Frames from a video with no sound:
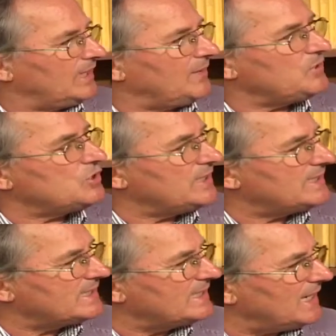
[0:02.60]

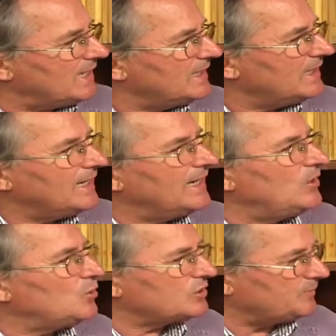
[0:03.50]
l'amicizia e
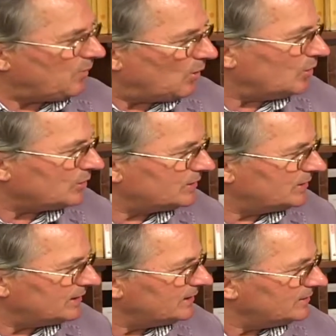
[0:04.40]
lo
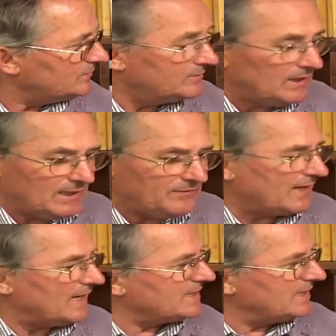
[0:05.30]
sport. Una
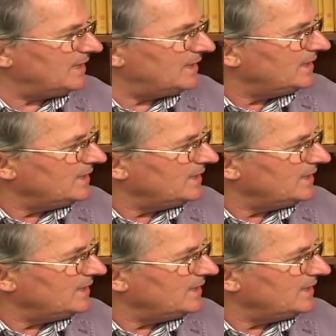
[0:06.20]
frase